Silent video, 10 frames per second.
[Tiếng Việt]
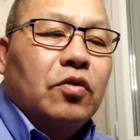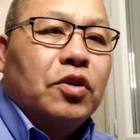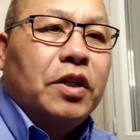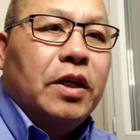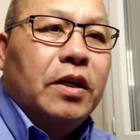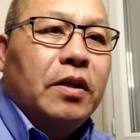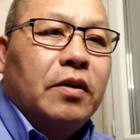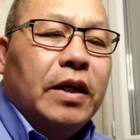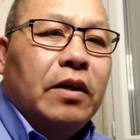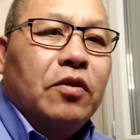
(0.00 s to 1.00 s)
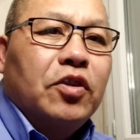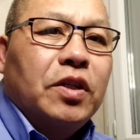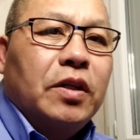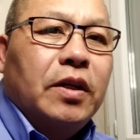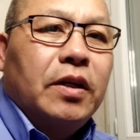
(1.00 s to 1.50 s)
rằng xí hàng đã các lần
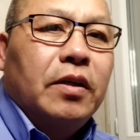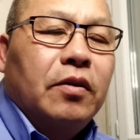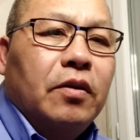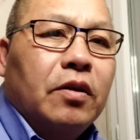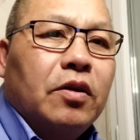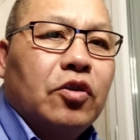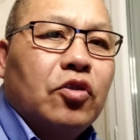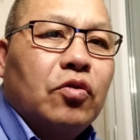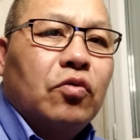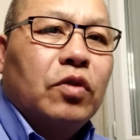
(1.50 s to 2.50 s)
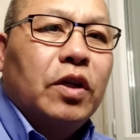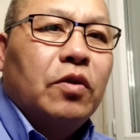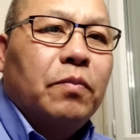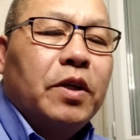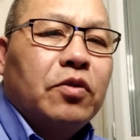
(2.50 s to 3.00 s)
gì này như là cơ trong luôn này
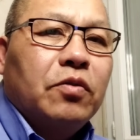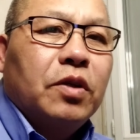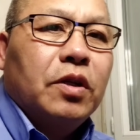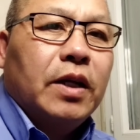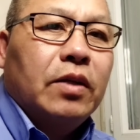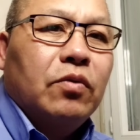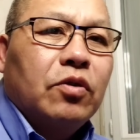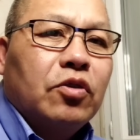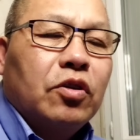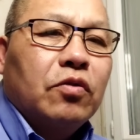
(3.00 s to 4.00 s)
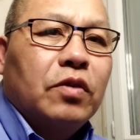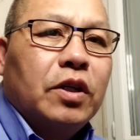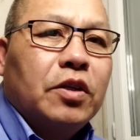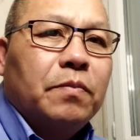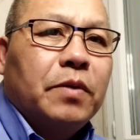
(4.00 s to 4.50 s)
nhiều bây giờ này đã các tôi cho đó
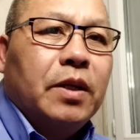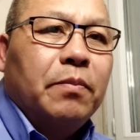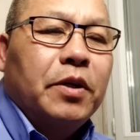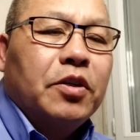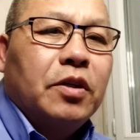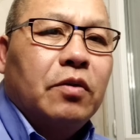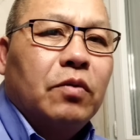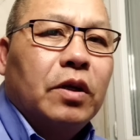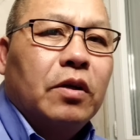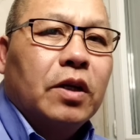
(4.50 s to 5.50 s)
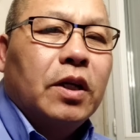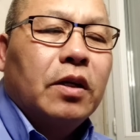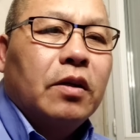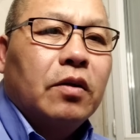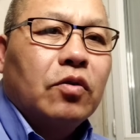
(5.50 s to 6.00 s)
này thế bây giờ đã uy học
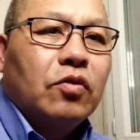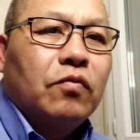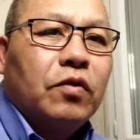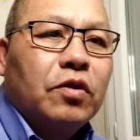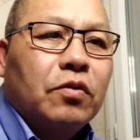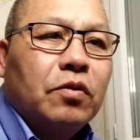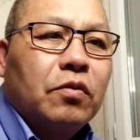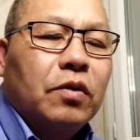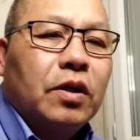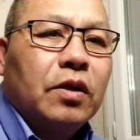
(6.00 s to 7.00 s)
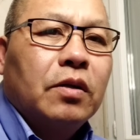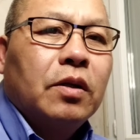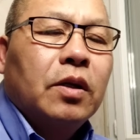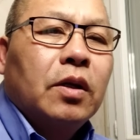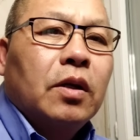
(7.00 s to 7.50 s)
cái cơ đó sầu phú sầu tiêu à
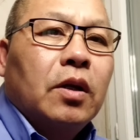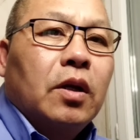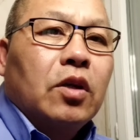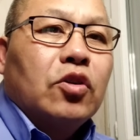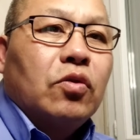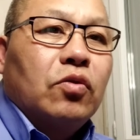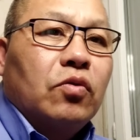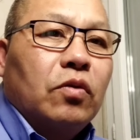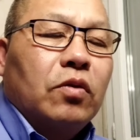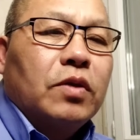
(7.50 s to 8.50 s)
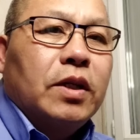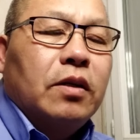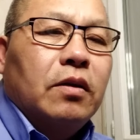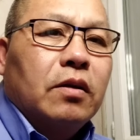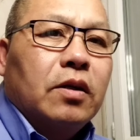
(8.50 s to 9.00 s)
trong luôn cũ lâu xe
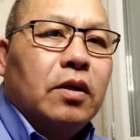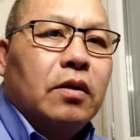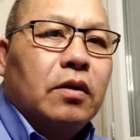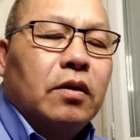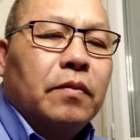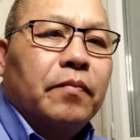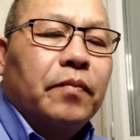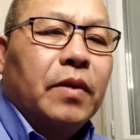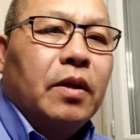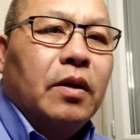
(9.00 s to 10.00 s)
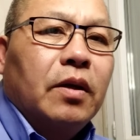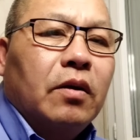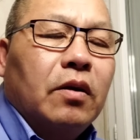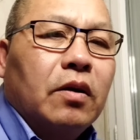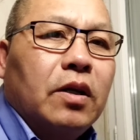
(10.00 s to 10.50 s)
lư là cơ nó nhớ
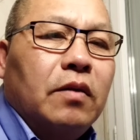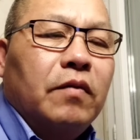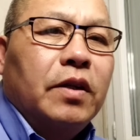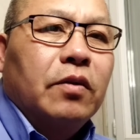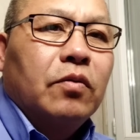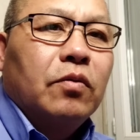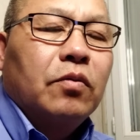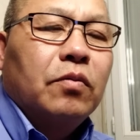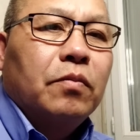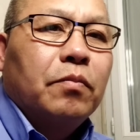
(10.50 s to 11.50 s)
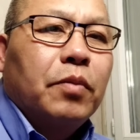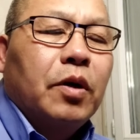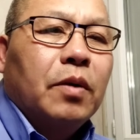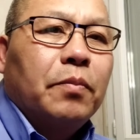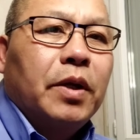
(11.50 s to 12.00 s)
ít học cái video
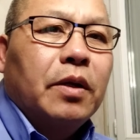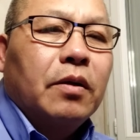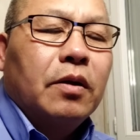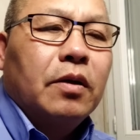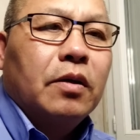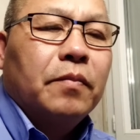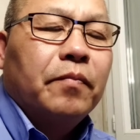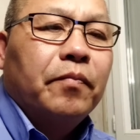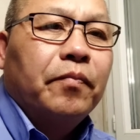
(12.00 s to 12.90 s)
bỏ bây giờ